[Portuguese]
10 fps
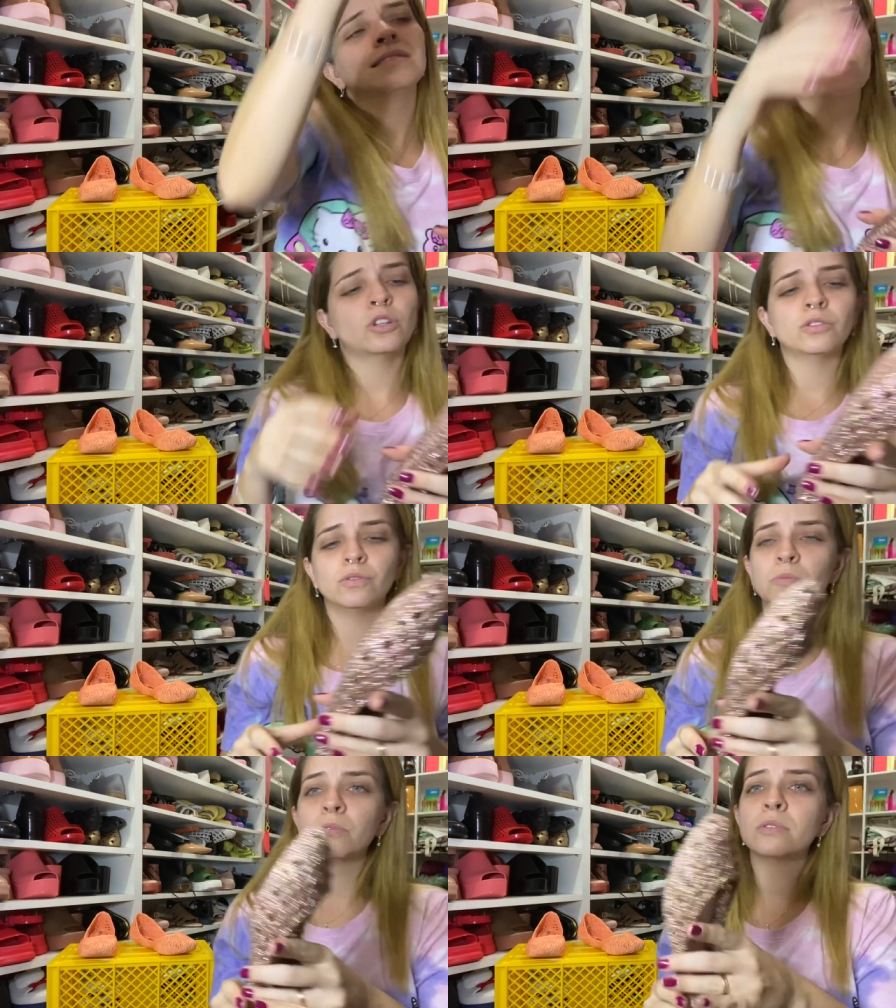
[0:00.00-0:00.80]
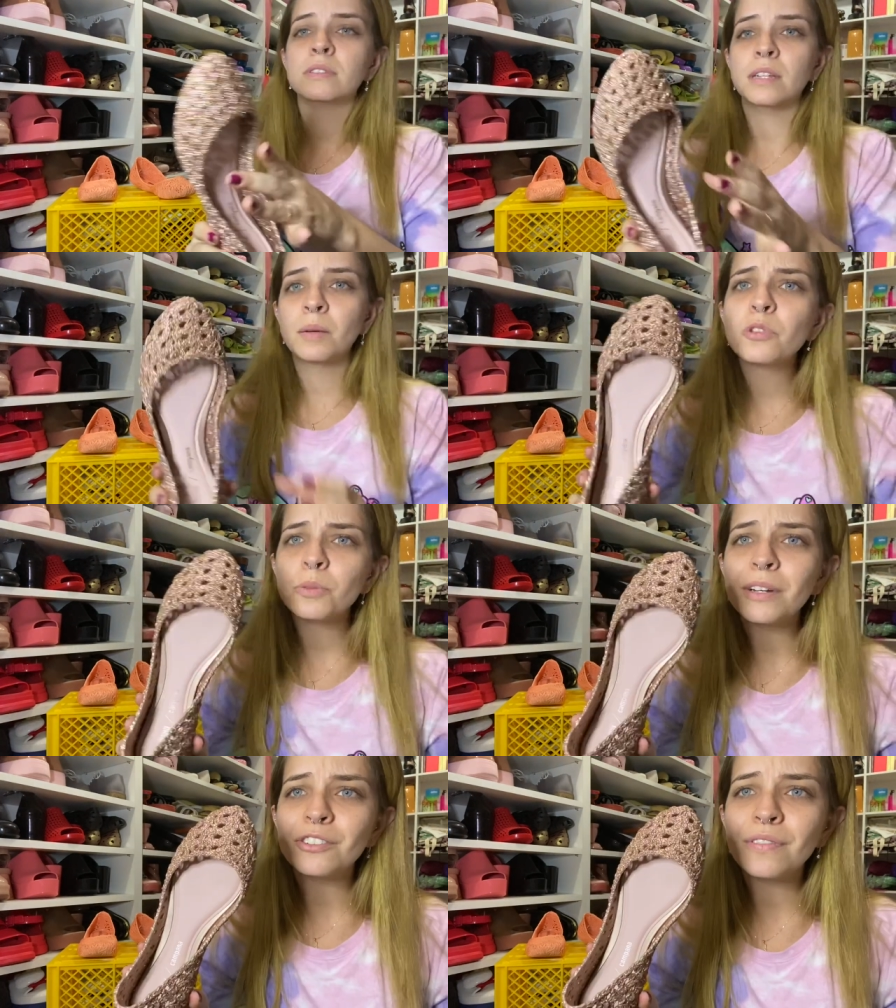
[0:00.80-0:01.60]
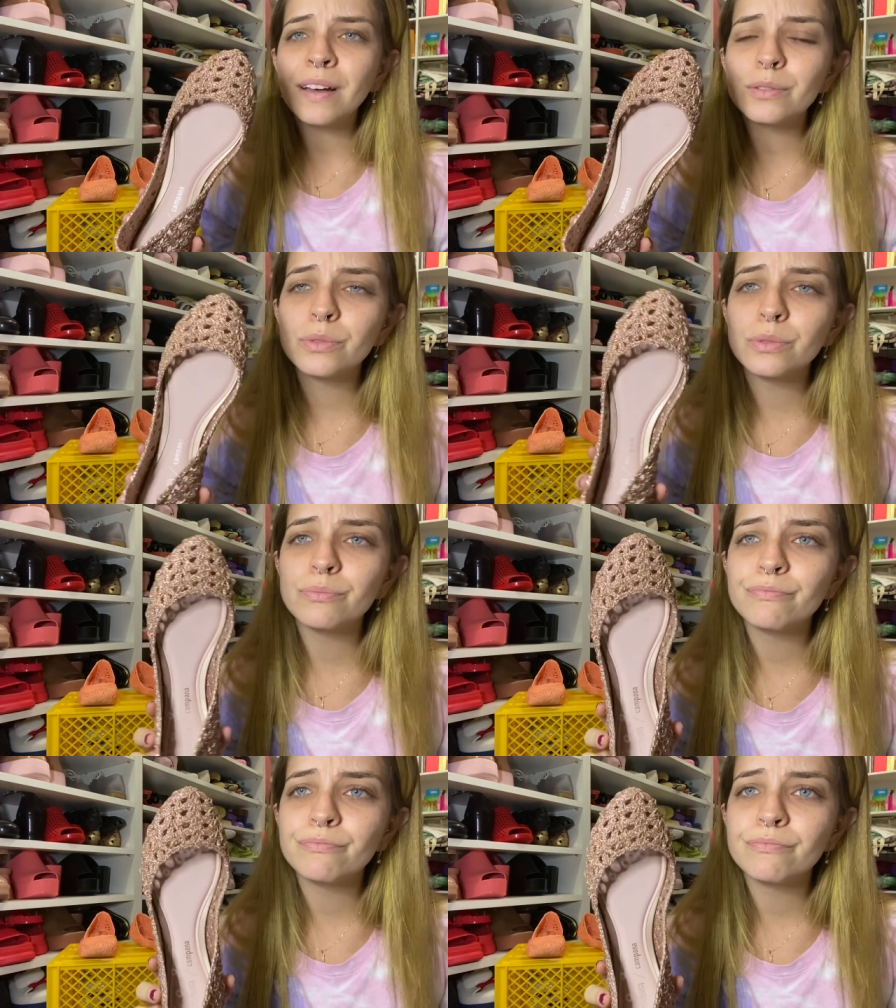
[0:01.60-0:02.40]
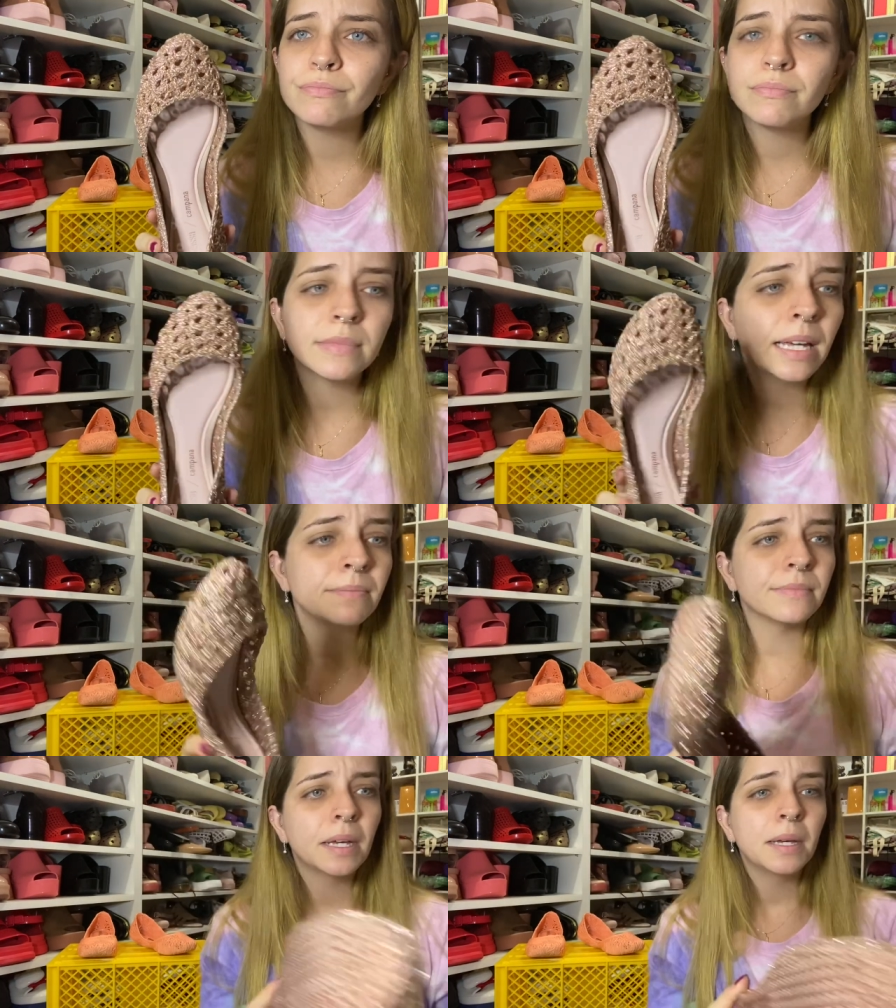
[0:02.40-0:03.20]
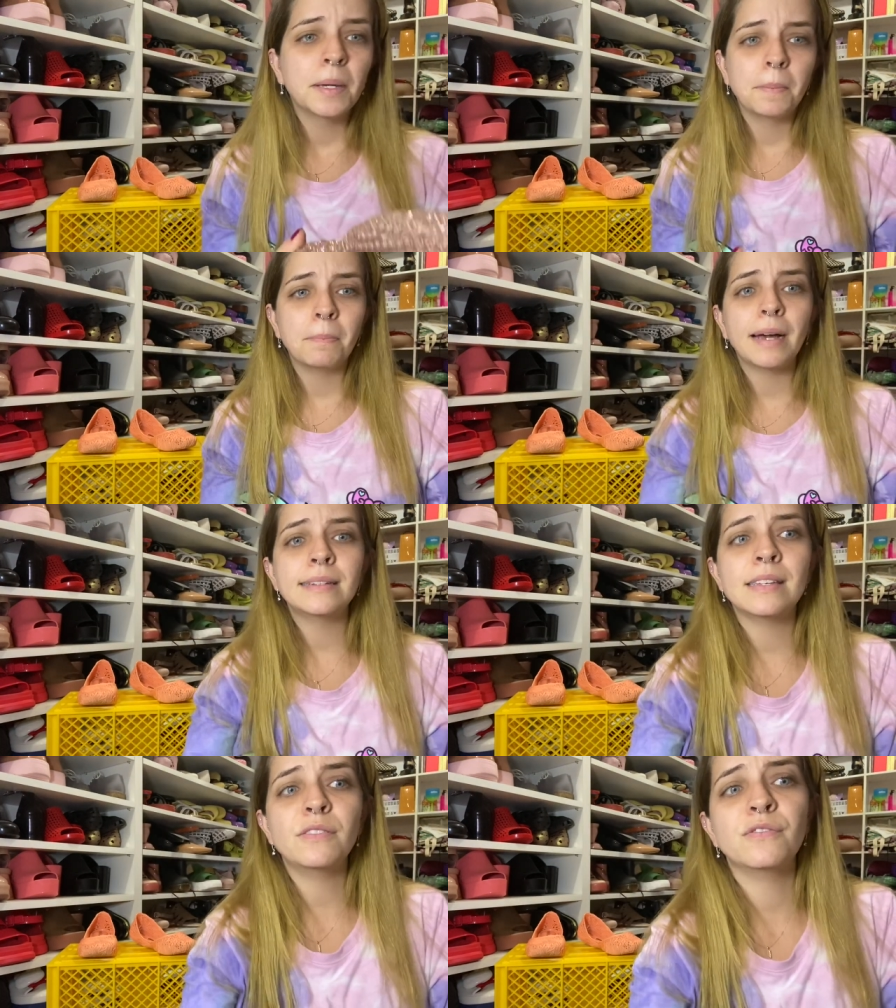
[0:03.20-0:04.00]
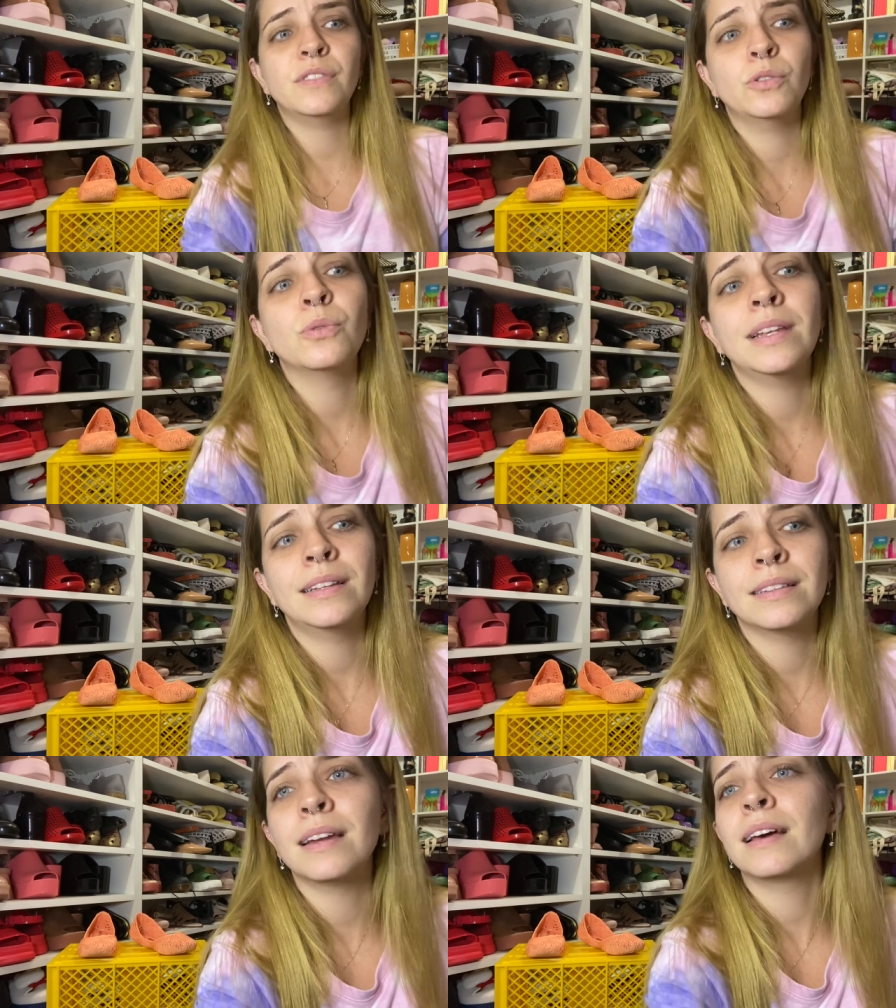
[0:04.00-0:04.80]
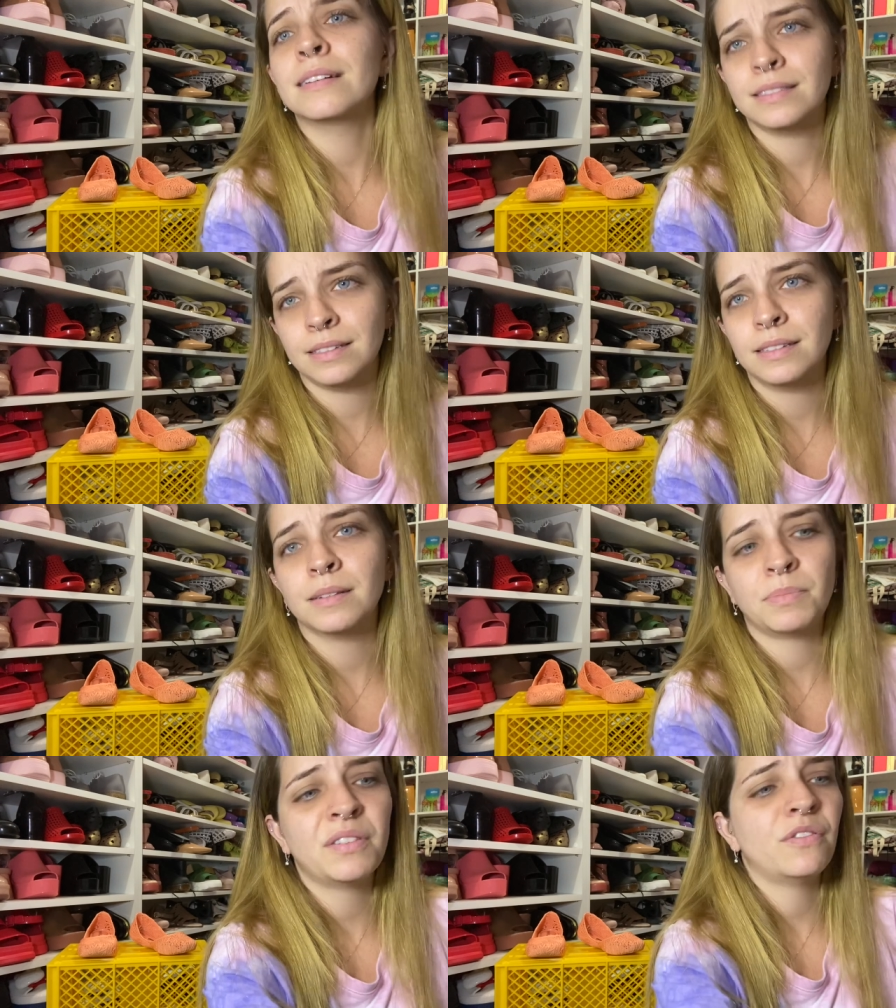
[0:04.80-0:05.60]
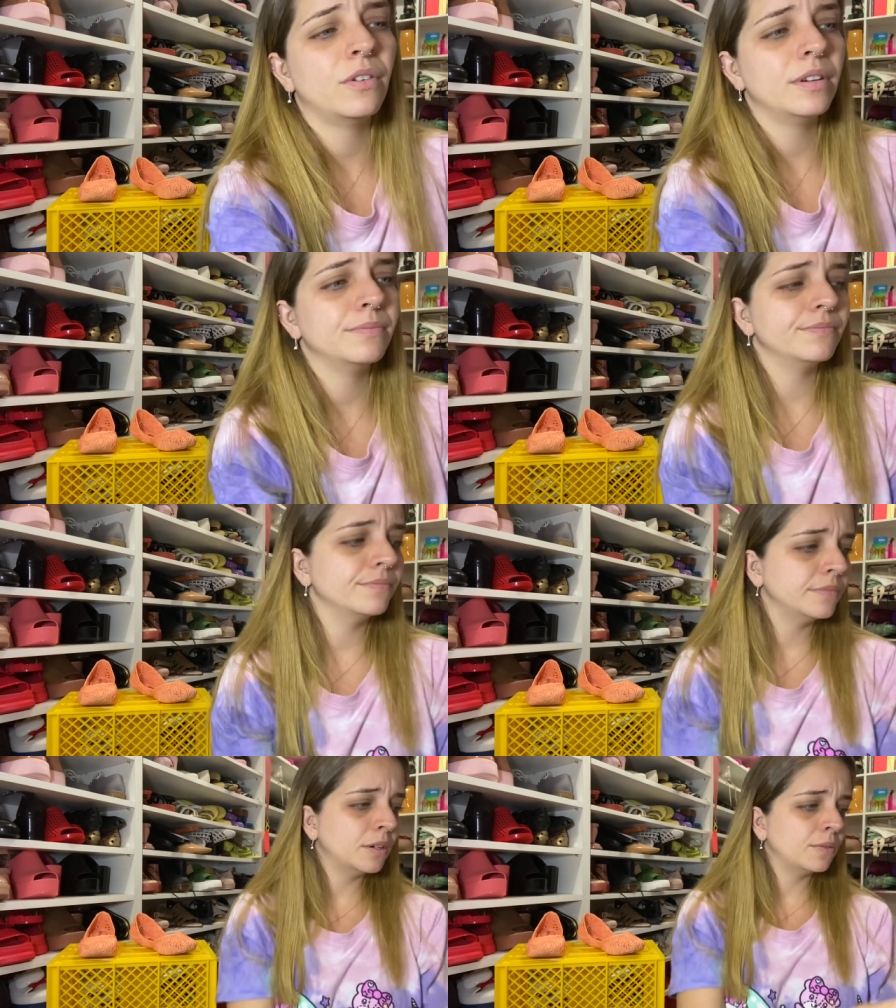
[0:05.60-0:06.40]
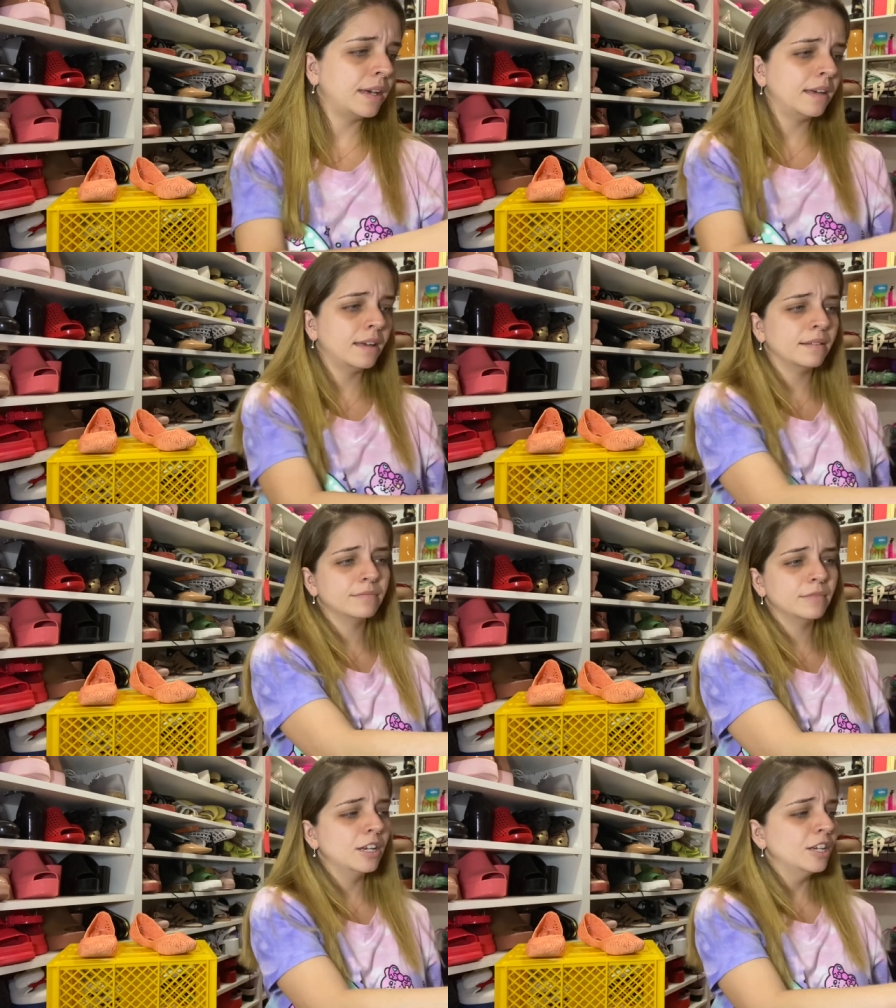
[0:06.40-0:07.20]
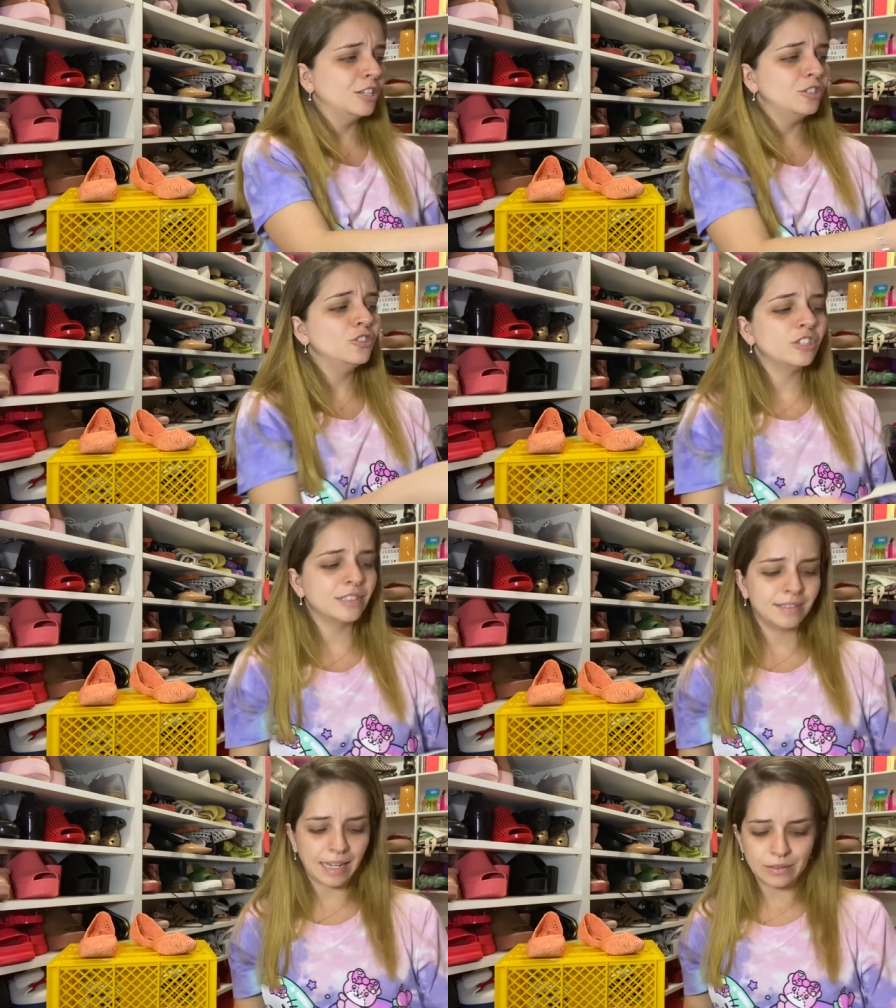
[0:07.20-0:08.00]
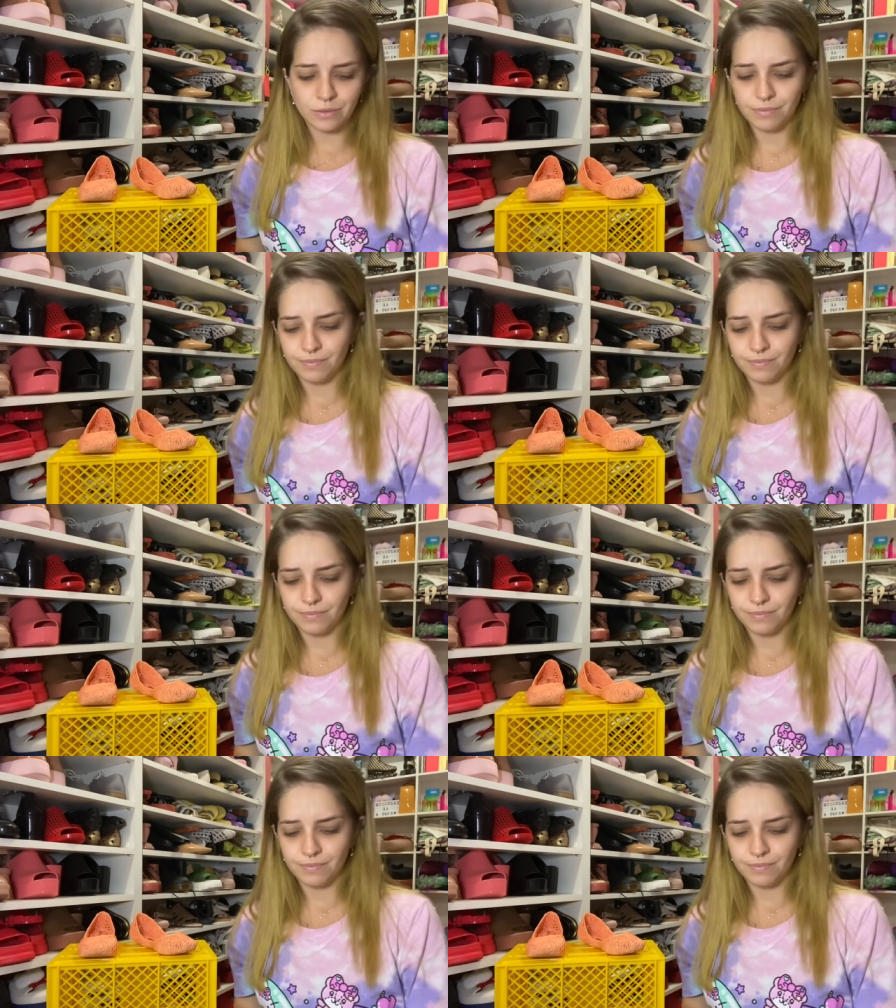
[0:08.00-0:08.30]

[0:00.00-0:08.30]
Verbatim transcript: Nosso mundo seria muito mais fácil, né? Mas, enfim, o glitter é assim, é pra fora. Não é injetado.